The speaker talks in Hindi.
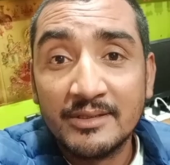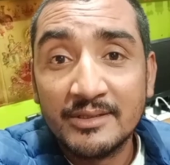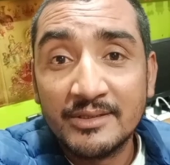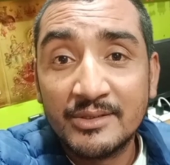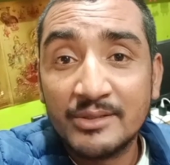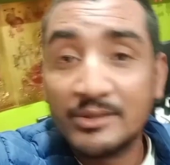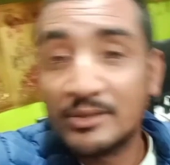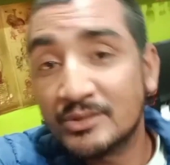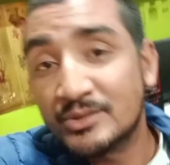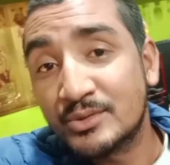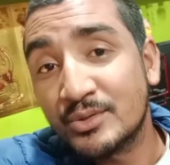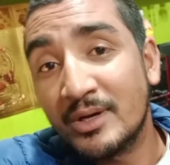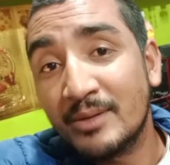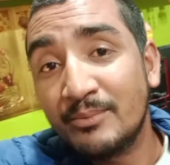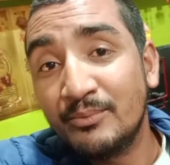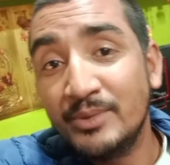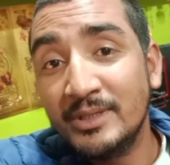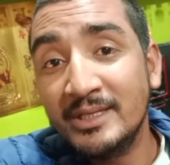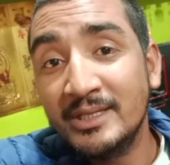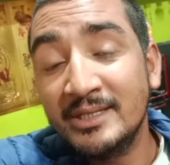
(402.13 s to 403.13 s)
तो दोस्तों
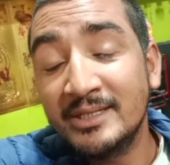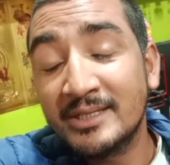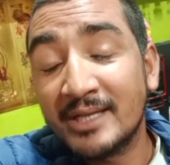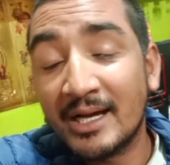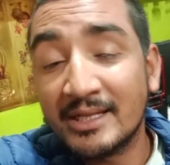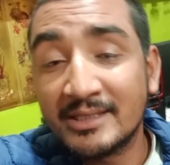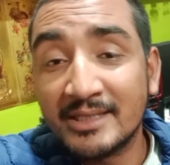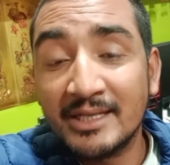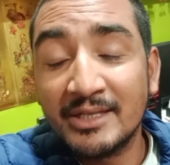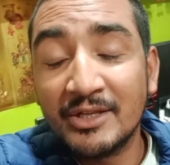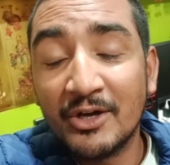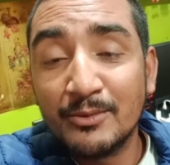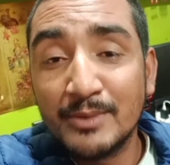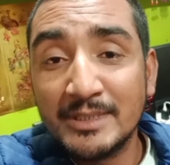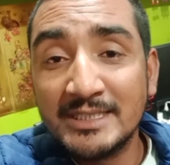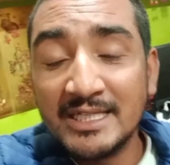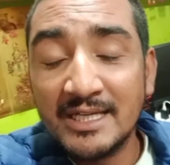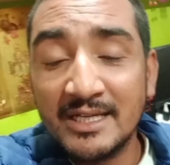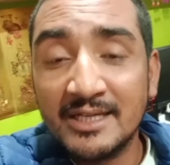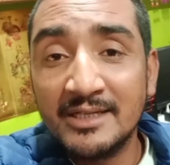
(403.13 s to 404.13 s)
अभी रात के नौ
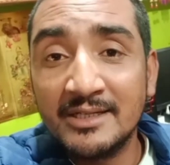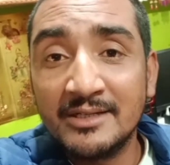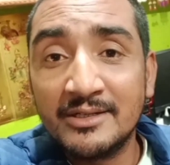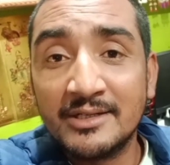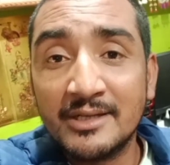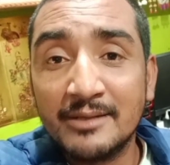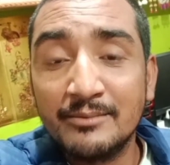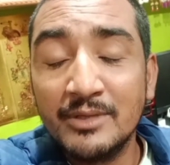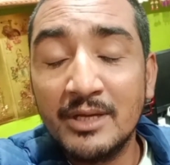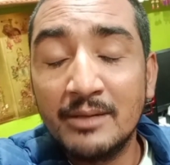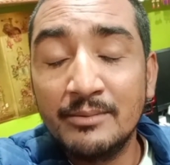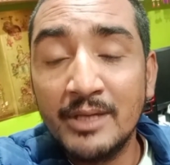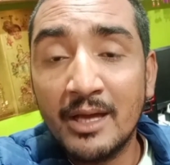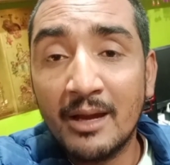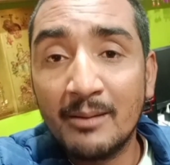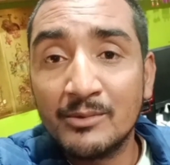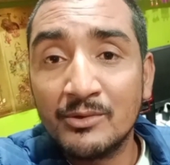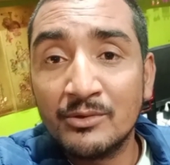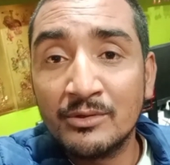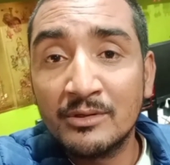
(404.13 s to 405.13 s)
बजे हैं और अभी अभी
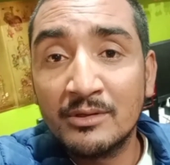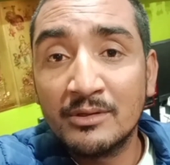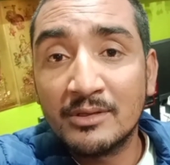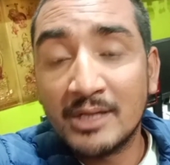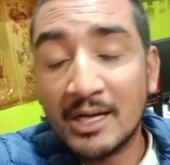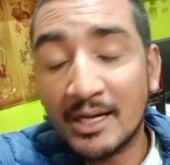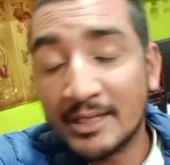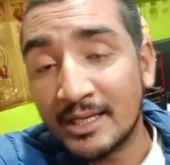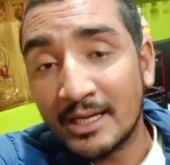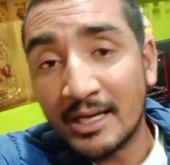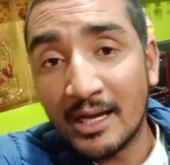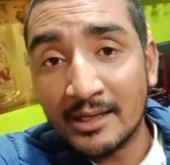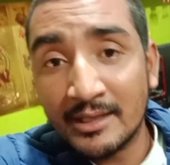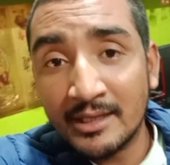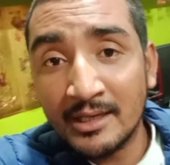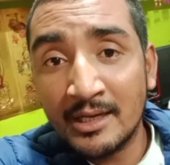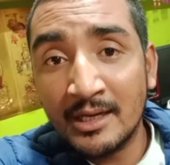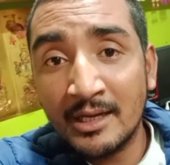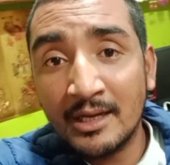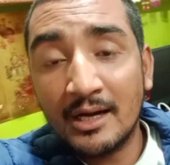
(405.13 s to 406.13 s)
हम लोग खाना खा
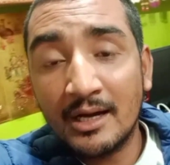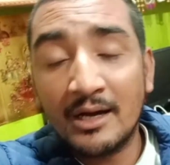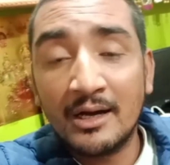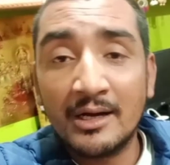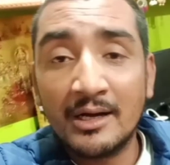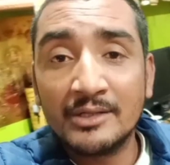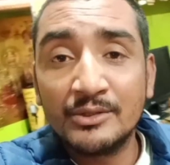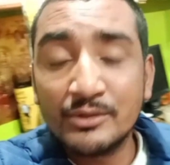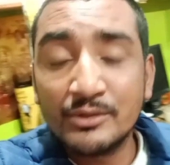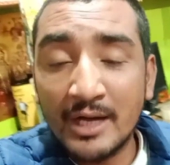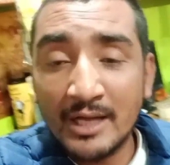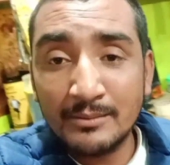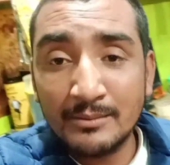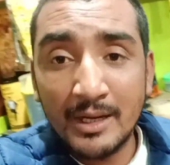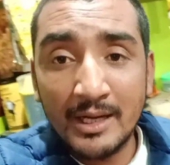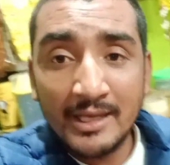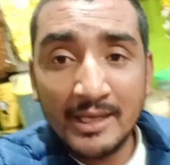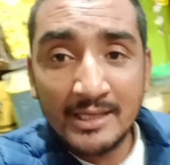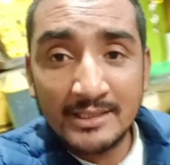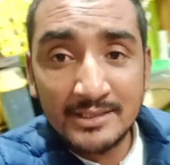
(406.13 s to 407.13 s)
के दुकान में
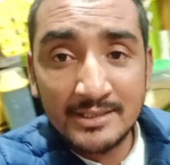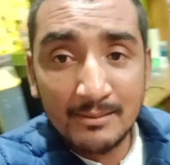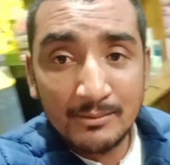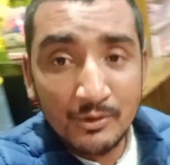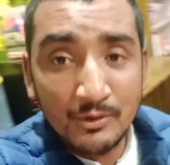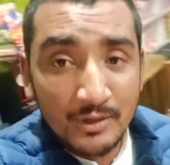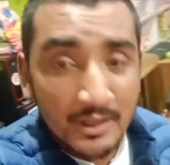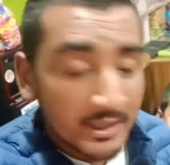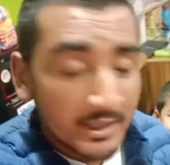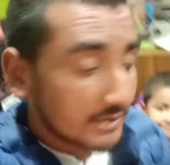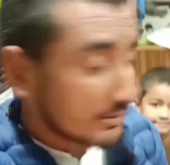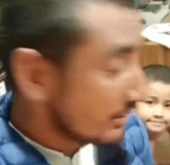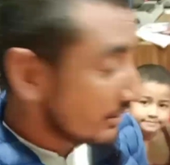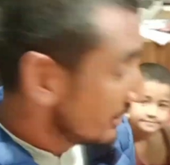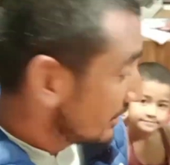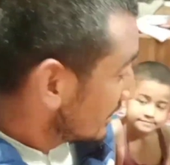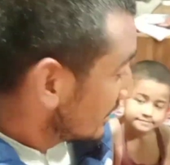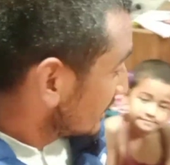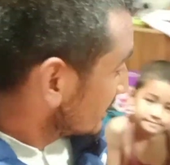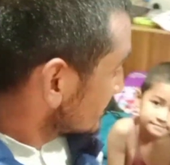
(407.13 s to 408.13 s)
आए हैं सब लोग ये देखो
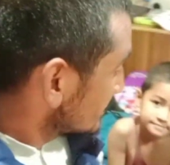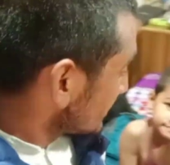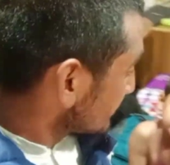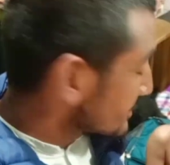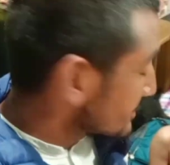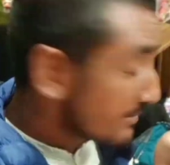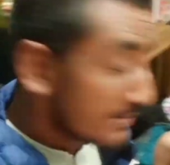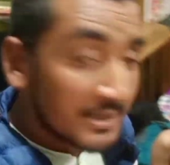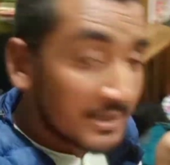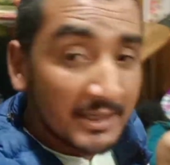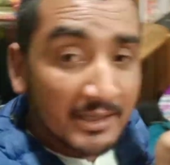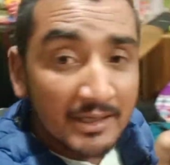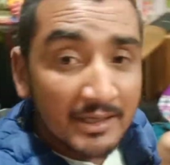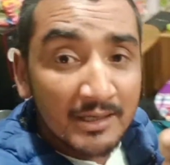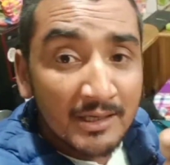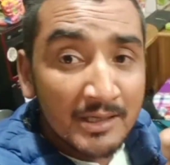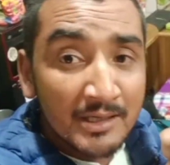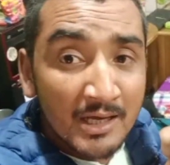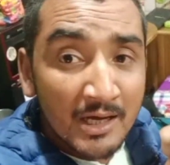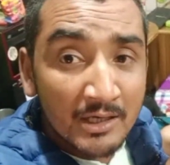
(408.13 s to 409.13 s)
सबसे पहले
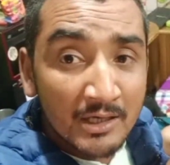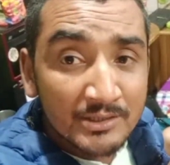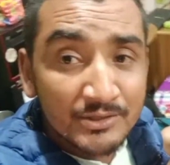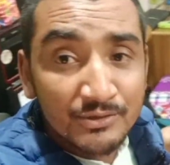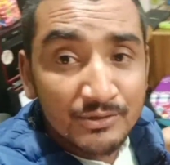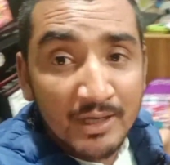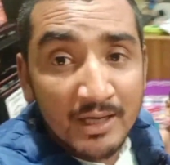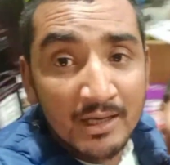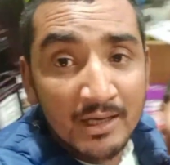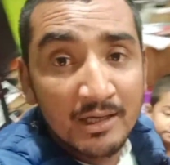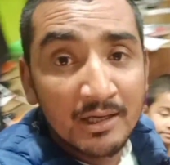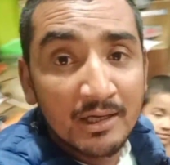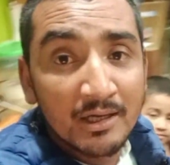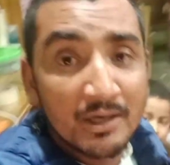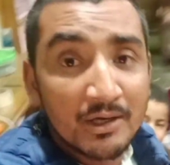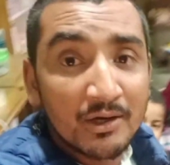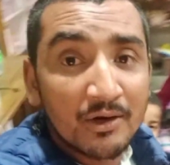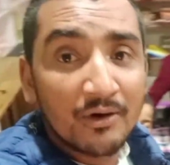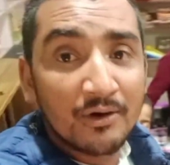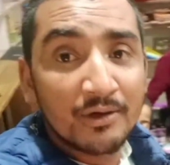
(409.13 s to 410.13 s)
देखिए ये हर्षु है
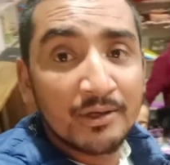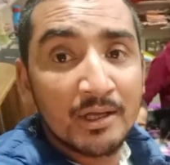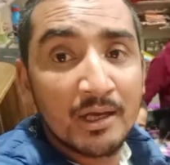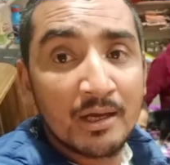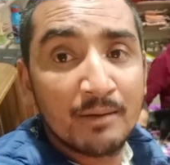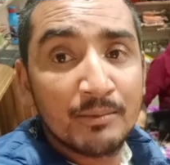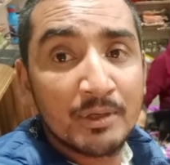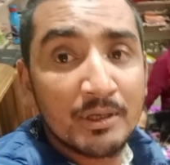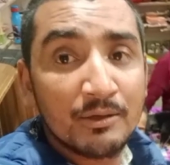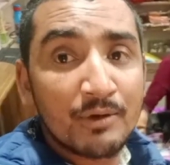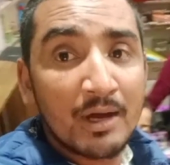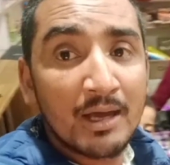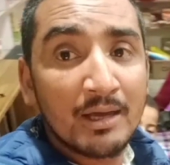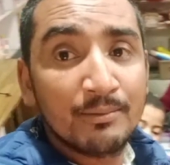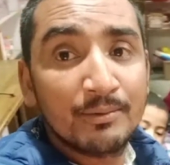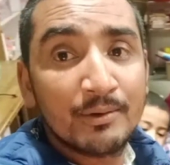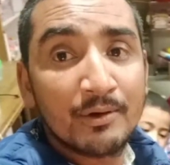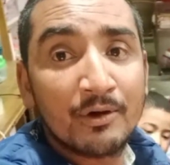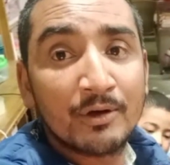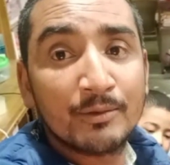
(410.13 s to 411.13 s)
और ये है मेरी
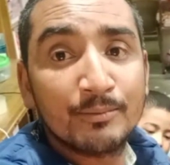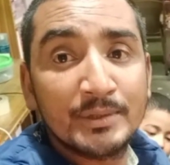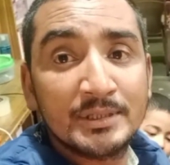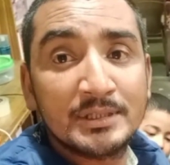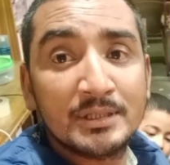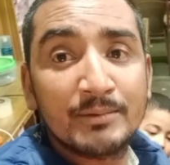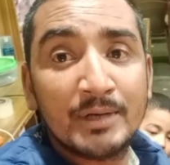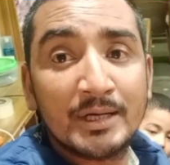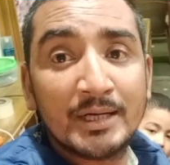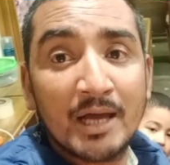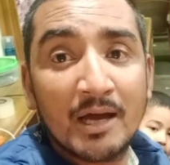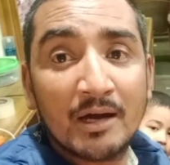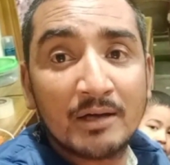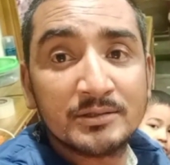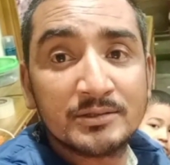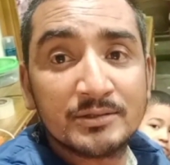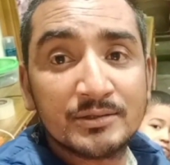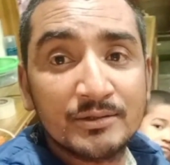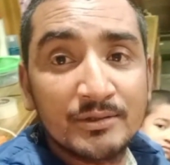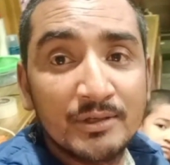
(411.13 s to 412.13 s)
वाइफ और पीछे बैठा है
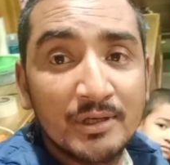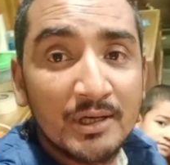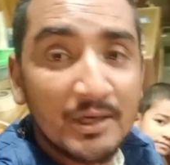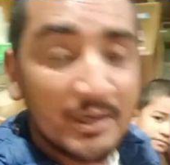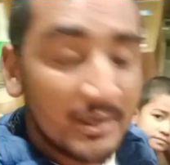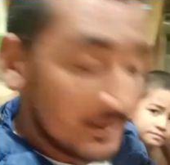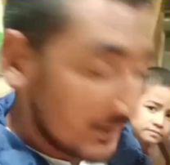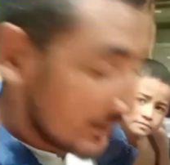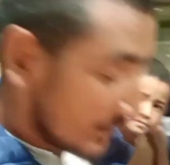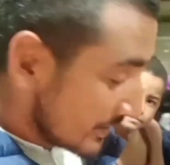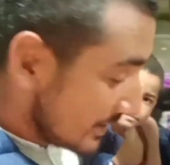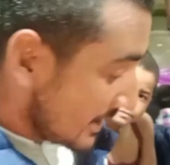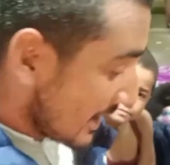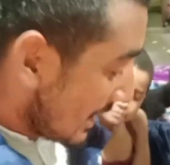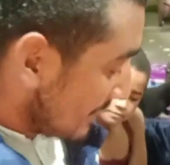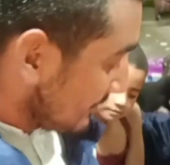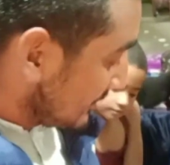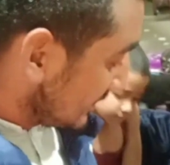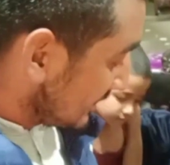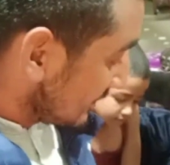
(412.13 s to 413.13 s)
अंशु और
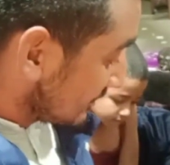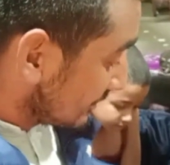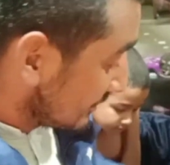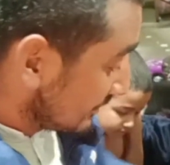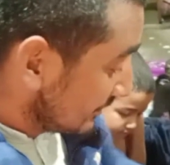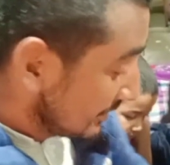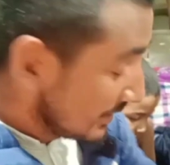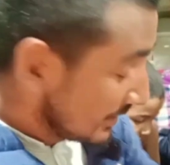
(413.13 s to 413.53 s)
यहाँ पे देखो